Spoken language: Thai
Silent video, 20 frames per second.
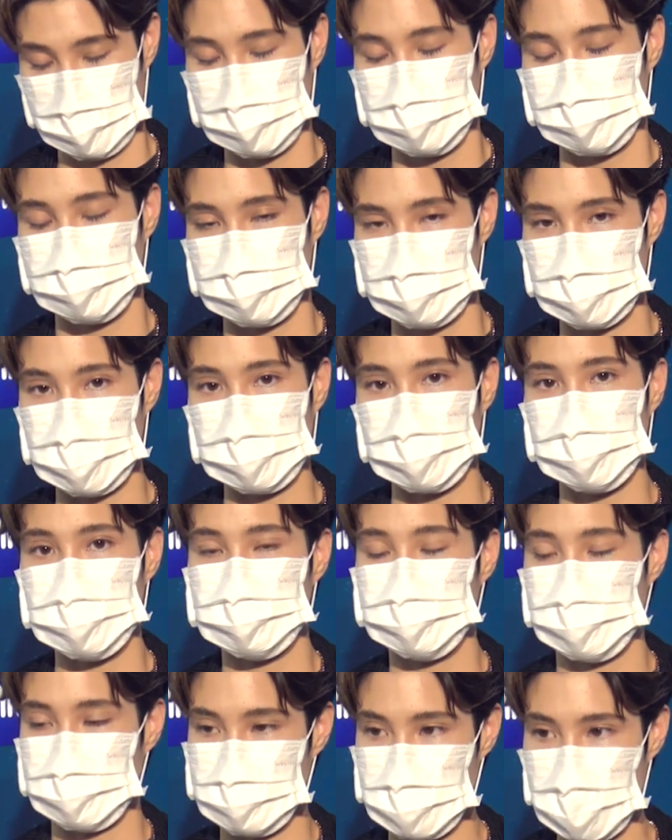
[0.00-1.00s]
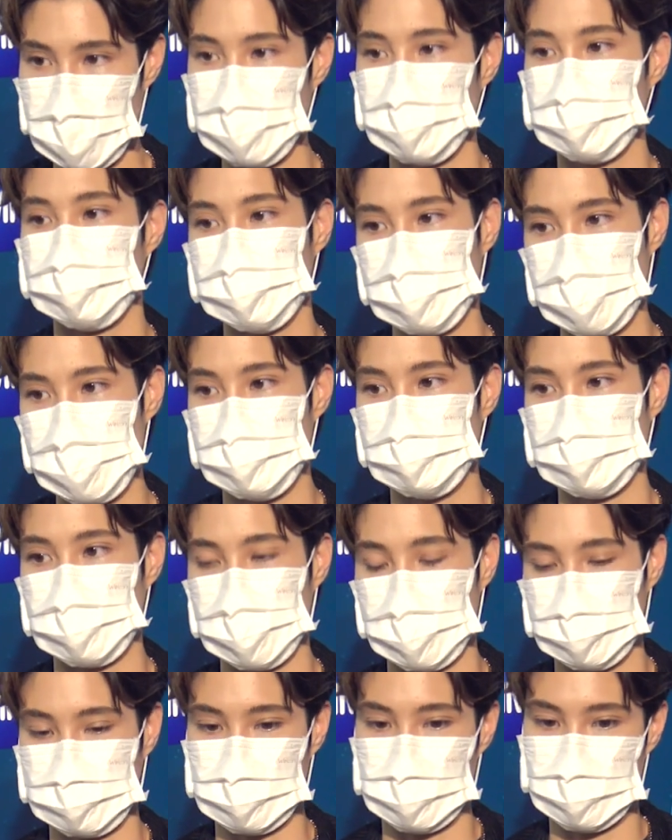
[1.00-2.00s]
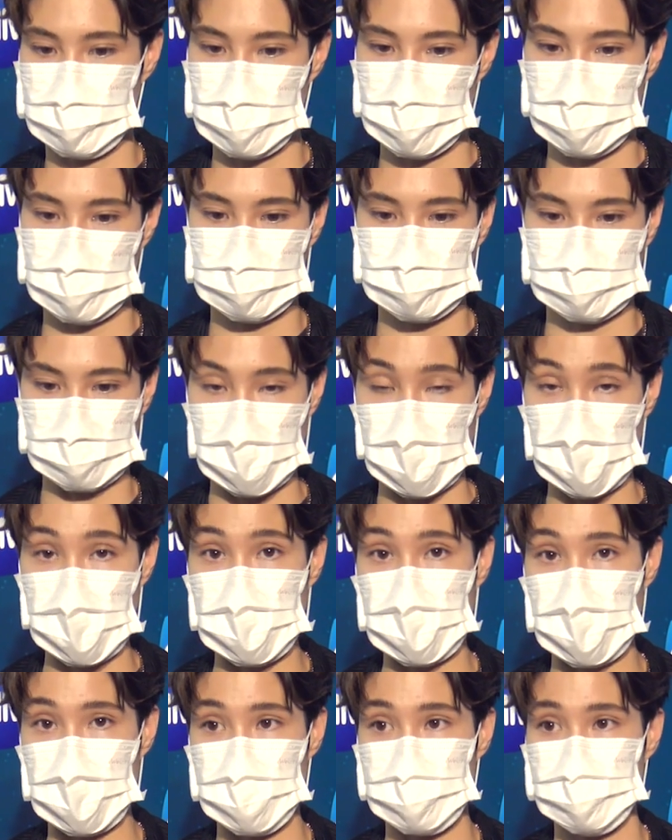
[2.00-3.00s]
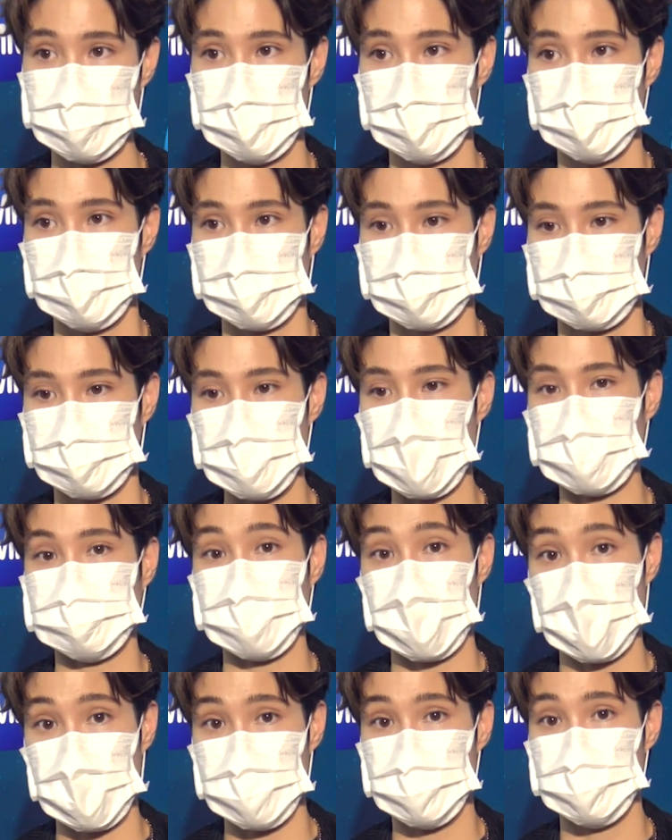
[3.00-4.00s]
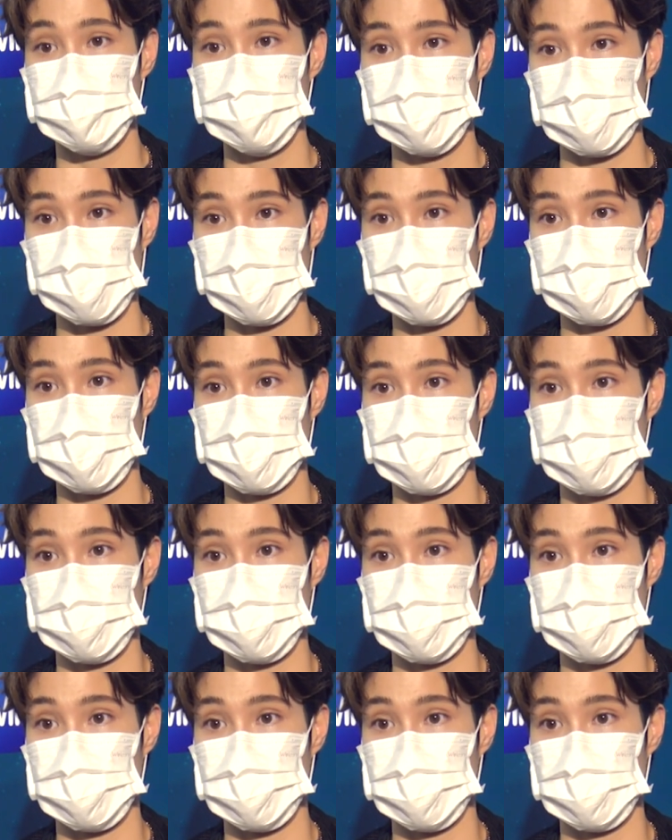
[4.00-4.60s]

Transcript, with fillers: เอออะไรที่เราทำได้เราก็ทำค่ะแต่ว่าสุดท้ายแล้วก็อยากจะให้ผู้ที่